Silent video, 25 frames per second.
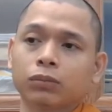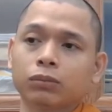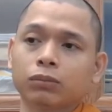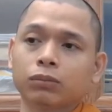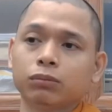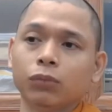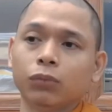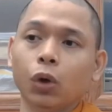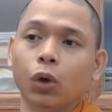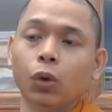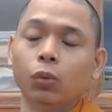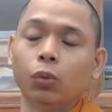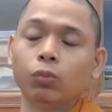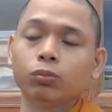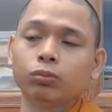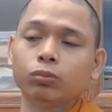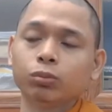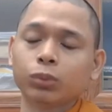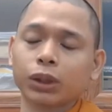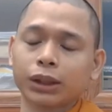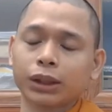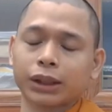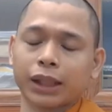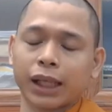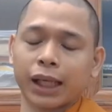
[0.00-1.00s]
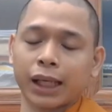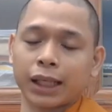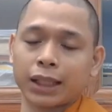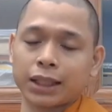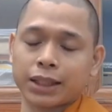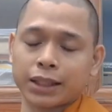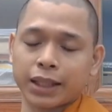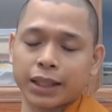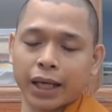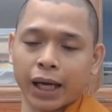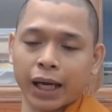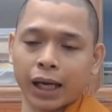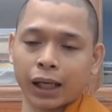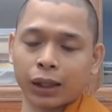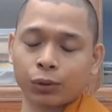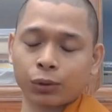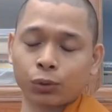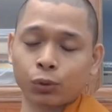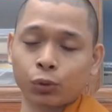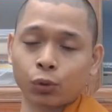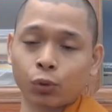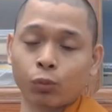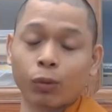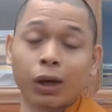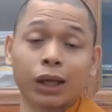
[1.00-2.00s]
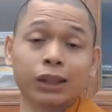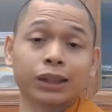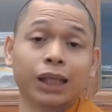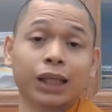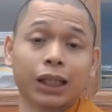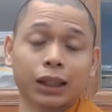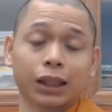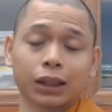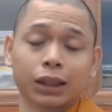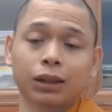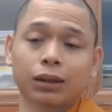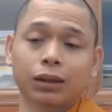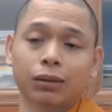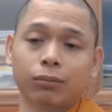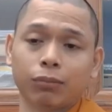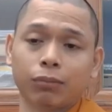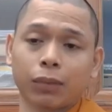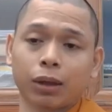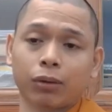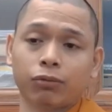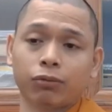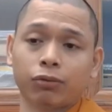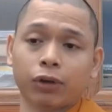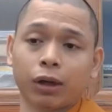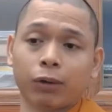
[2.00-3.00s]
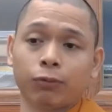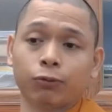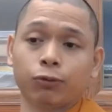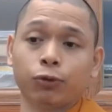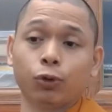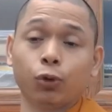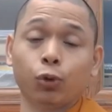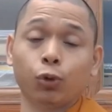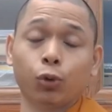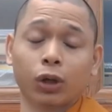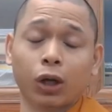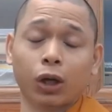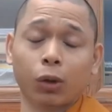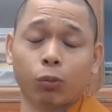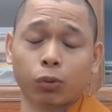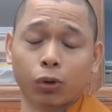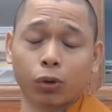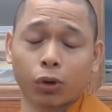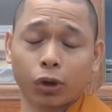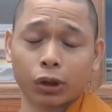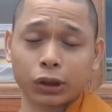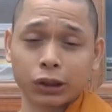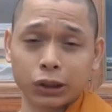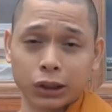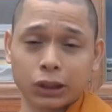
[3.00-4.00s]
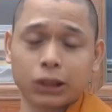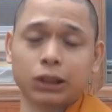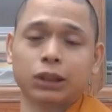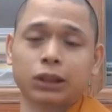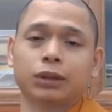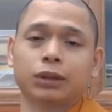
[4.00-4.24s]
bốn cái tài sản của bậc thánh mà phàm phu không có được